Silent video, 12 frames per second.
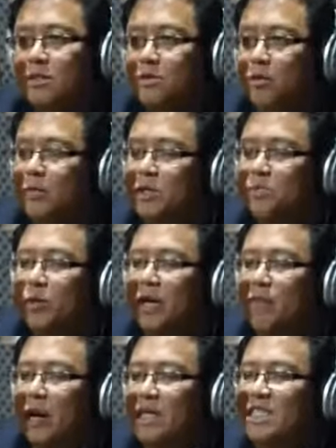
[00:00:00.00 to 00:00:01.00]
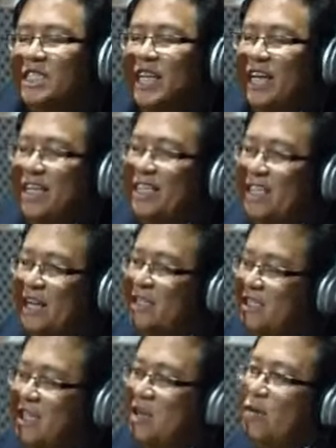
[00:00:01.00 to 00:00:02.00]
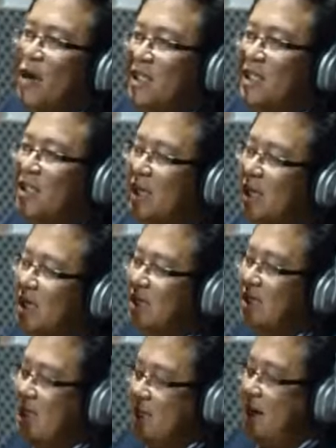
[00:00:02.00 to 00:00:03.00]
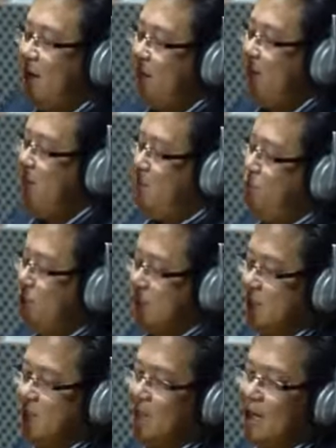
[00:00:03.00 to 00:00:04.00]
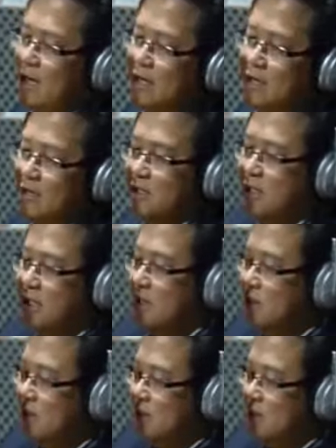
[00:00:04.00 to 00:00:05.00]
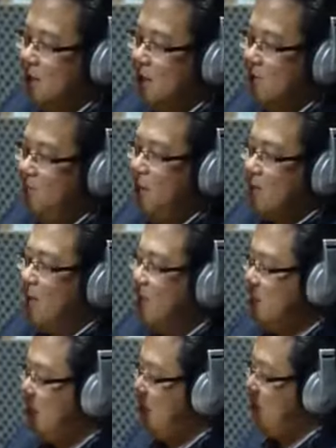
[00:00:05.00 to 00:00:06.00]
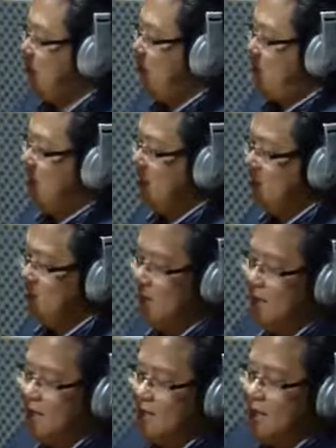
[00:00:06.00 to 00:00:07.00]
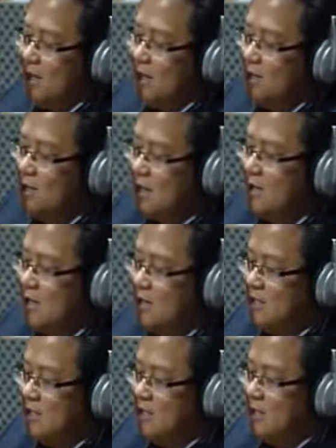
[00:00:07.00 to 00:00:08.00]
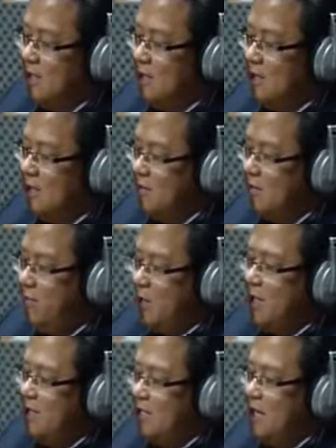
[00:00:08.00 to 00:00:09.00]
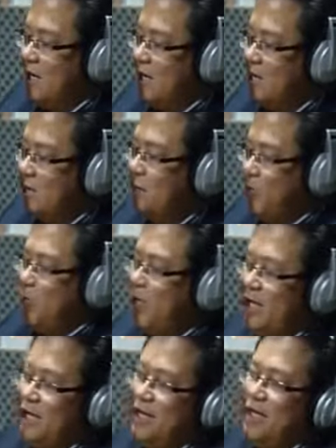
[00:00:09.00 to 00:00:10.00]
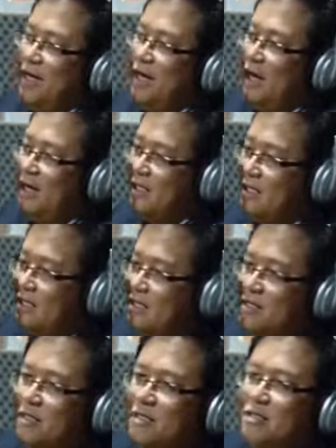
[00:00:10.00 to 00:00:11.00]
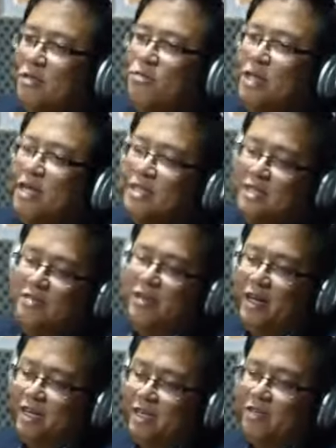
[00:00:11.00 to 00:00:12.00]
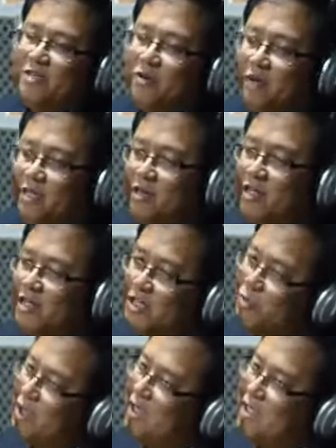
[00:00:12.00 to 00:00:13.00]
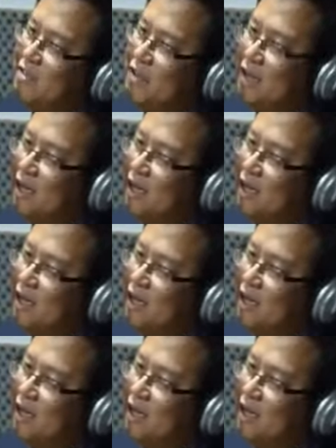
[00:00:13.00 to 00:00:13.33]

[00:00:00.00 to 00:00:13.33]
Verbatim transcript: 就我们就不应该把它简单的简化成站台，不是站台，站台是表达立场，不表达立场，站台是呃不表达立场是不对的啊。就不谈私费了，因为刚才道理就不谈私费。没